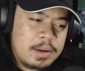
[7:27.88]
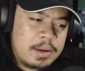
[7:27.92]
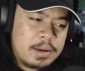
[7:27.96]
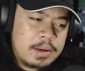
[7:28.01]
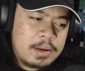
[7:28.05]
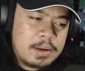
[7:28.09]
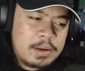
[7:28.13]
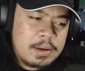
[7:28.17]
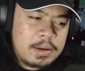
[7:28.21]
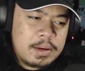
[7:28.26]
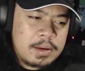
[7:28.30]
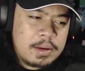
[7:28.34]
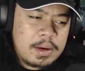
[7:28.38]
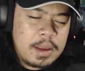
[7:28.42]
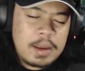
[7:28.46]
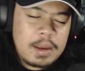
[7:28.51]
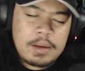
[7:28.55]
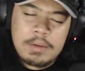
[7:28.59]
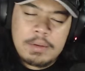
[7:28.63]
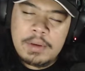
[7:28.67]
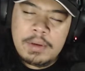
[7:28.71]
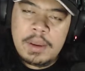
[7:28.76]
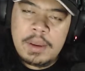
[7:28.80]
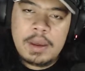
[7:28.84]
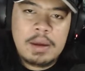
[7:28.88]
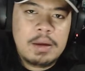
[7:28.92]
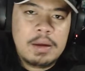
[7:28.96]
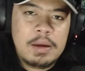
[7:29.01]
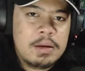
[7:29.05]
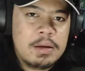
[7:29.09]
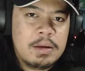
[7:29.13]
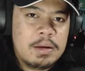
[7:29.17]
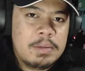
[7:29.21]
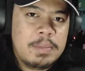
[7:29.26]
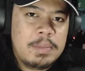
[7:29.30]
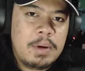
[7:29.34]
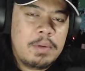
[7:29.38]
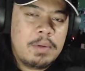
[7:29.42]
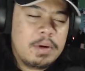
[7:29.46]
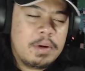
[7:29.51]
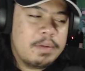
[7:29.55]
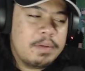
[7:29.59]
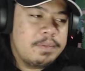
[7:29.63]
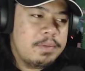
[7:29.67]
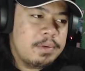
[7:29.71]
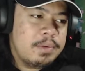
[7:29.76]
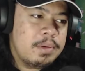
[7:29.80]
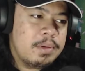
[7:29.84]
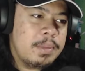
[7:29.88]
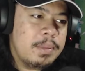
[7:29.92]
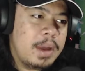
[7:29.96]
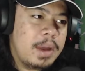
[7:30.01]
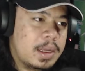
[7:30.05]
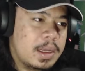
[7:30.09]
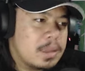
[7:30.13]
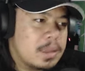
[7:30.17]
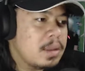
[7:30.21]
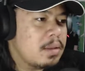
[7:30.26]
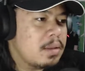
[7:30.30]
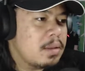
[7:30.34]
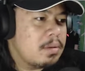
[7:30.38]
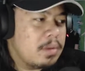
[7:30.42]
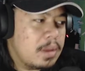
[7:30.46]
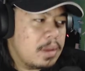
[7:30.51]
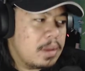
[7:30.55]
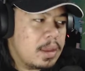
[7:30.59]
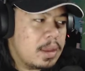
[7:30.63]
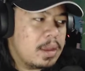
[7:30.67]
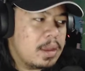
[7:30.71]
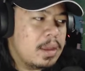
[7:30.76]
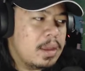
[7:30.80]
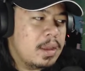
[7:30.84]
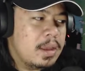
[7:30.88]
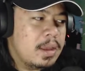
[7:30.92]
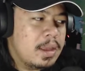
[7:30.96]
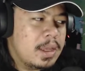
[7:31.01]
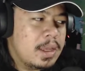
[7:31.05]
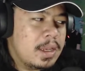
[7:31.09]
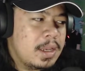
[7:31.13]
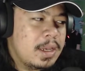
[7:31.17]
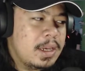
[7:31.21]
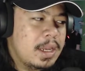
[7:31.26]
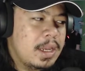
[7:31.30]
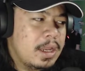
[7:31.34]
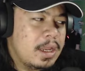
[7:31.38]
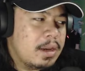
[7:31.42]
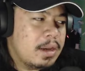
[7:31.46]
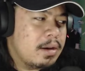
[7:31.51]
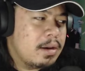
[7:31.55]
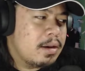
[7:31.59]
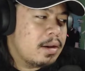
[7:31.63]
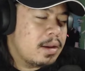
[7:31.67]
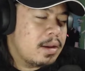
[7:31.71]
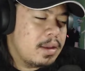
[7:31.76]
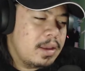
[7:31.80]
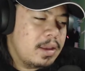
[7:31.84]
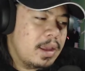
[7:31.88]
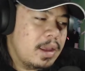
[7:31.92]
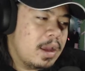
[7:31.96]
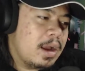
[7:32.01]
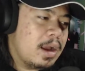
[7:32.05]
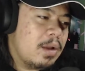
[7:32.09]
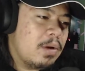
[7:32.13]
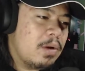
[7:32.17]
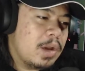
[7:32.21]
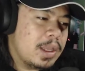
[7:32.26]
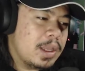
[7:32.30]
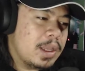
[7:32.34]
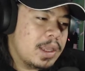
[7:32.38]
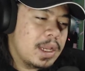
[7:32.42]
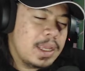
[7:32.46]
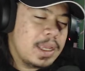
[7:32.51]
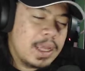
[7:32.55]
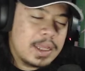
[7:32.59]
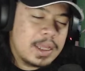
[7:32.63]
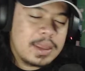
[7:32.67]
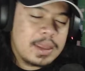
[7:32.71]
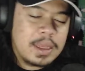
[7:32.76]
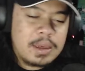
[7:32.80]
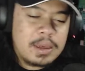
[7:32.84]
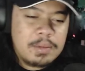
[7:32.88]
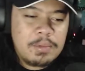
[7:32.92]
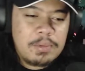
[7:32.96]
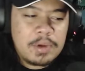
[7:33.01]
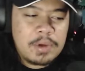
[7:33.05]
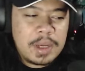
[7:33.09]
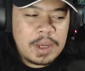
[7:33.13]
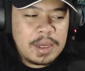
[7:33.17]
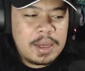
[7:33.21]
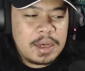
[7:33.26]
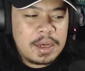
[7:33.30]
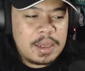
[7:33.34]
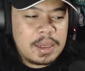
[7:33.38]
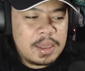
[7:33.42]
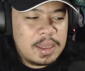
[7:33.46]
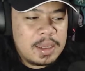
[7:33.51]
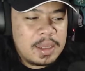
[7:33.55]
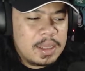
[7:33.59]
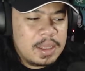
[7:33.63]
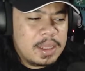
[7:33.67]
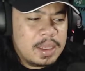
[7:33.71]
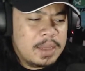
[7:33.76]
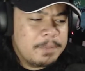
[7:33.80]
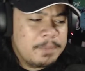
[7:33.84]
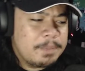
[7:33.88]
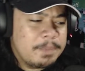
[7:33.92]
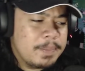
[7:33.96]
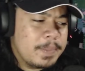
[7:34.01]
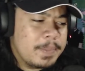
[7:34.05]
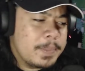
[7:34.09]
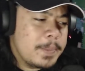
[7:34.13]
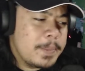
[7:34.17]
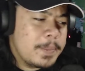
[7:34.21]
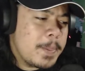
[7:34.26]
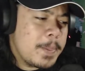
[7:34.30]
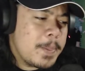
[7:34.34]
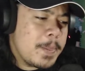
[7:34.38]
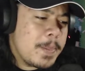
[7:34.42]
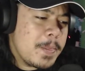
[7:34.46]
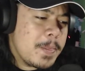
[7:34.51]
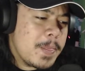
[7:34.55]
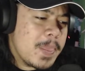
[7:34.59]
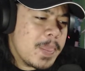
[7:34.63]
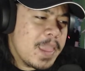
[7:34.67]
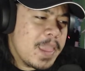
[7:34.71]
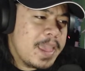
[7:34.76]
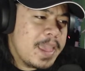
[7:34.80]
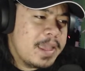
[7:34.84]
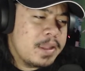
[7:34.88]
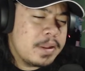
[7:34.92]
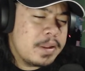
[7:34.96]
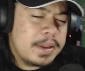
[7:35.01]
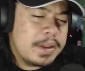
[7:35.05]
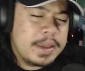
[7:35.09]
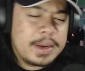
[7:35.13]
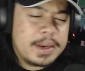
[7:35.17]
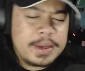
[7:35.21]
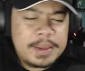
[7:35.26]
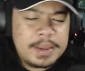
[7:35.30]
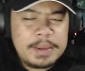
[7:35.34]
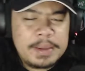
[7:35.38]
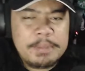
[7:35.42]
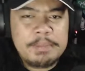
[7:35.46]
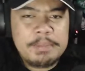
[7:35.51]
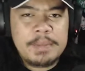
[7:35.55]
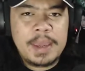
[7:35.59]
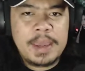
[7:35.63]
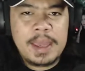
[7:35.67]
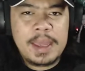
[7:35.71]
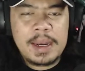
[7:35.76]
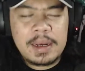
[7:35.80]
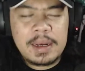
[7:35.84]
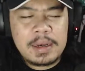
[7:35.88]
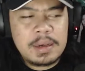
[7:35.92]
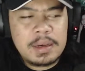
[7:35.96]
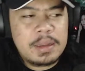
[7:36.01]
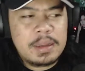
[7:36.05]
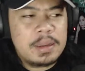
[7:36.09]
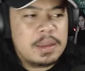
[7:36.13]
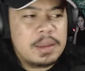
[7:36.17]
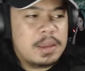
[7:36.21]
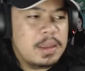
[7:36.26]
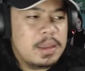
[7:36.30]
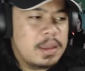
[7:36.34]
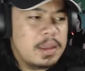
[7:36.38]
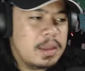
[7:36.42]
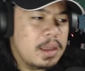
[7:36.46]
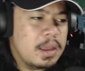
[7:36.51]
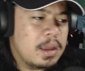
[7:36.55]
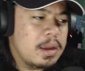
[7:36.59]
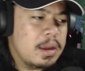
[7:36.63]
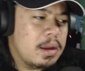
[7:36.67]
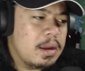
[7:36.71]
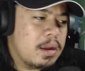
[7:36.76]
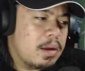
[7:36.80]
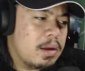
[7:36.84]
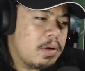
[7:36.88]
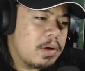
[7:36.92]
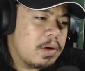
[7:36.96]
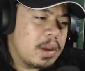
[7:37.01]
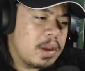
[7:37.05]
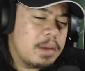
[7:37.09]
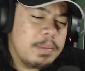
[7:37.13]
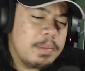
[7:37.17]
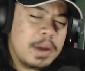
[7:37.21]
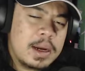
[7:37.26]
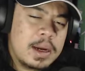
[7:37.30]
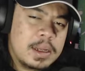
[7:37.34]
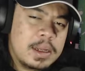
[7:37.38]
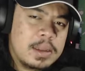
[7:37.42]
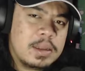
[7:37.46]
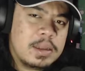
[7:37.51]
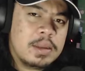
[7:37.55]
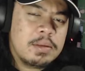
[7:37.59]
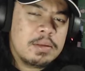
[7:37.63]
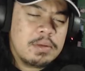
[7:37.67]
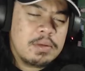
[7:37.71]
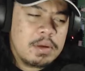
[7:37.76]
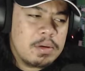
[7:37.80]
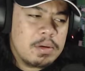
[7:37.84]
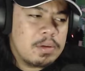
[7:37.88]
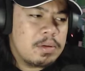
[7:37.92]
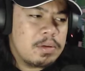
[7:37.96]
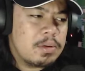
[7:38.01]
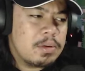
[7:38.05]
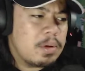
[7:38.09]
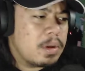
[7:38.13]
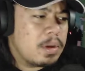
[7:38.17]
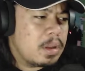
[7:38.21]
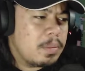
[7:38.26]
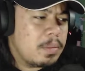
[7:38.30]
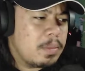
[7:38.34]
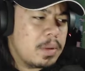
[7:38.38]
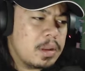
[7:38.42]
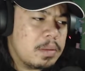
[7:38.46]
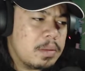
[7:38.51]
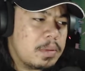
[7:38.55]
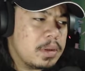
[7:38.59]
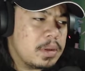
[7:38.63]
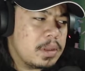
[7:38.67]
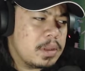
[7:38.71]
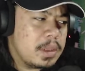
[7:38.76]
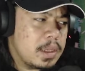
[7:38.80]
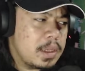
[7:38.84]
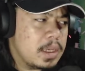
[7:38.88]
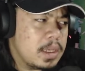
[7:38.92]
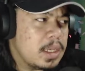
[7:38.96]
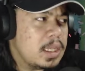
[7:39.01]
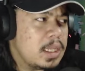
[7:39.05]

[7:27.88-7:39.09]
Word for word: lagu yang powerful banget gitu ya dan ya kalau kita lihat tadi mungkin dari Terim, Ellen sih ya oke okay banget gitu ya untuk konsep yang seperti ini